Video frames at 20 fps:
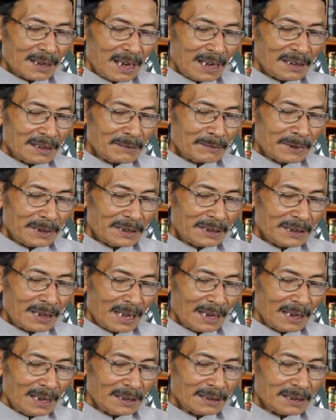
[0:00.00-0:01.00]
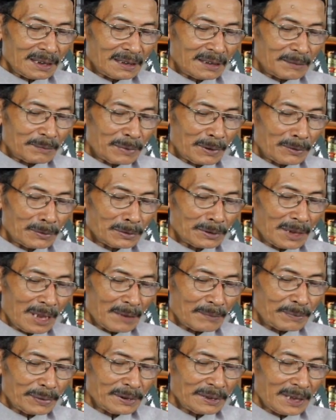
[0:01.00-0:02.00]
Setelah dimerdekakan jadi
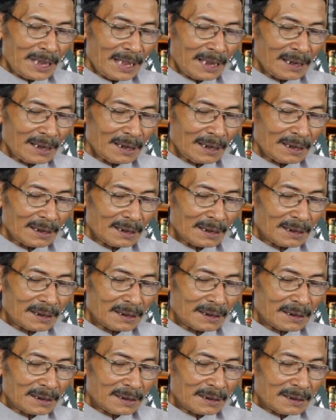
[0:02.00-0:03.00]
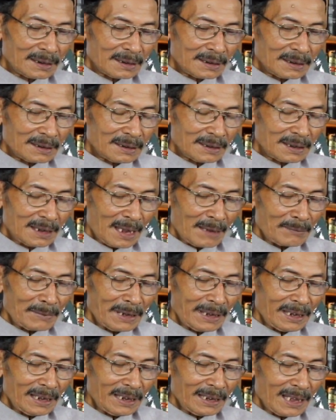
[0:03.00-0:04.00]
pengusaha besar. Dia
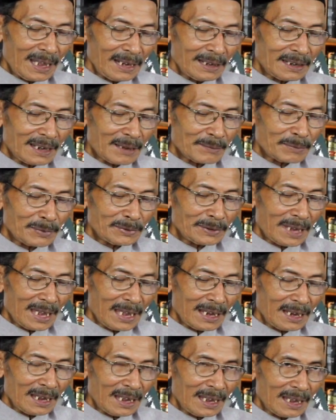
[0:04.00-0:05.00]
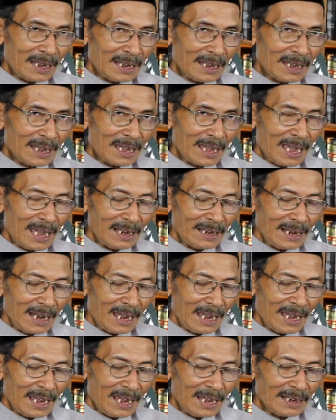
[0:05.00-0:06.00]
meninggal tidak punya
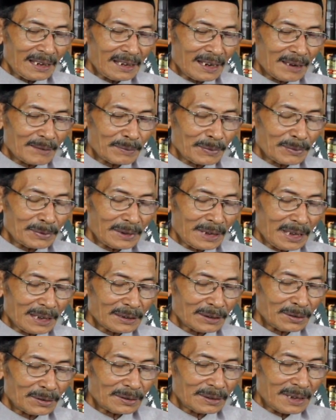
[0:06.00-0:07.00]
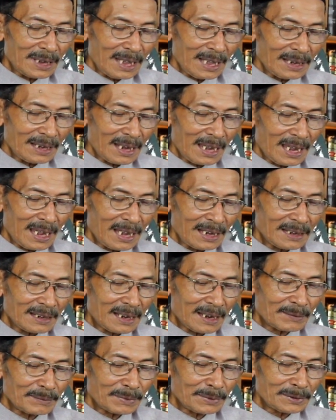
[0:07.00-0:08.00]
anak, tidak punya saudara,
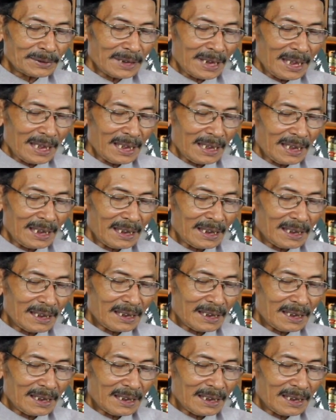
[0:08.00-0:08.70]
tidak punya